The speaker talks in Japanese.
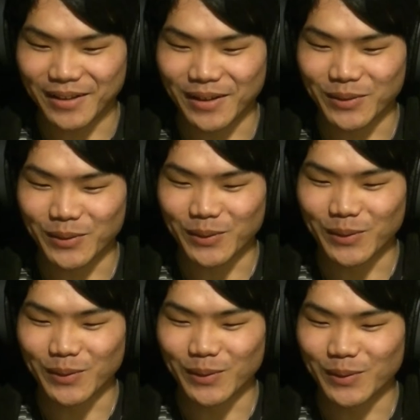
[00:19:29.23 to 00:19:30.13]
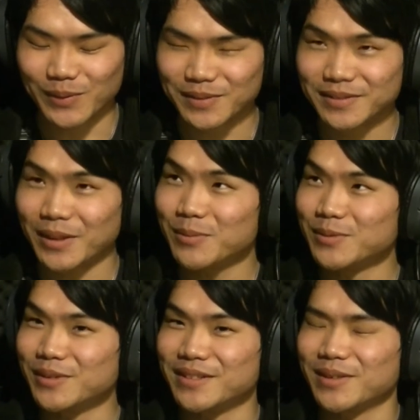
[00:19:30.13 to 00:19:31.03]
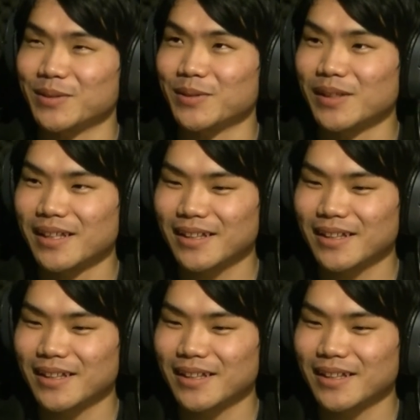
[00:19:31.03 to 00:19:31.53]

あのー、多分ですけど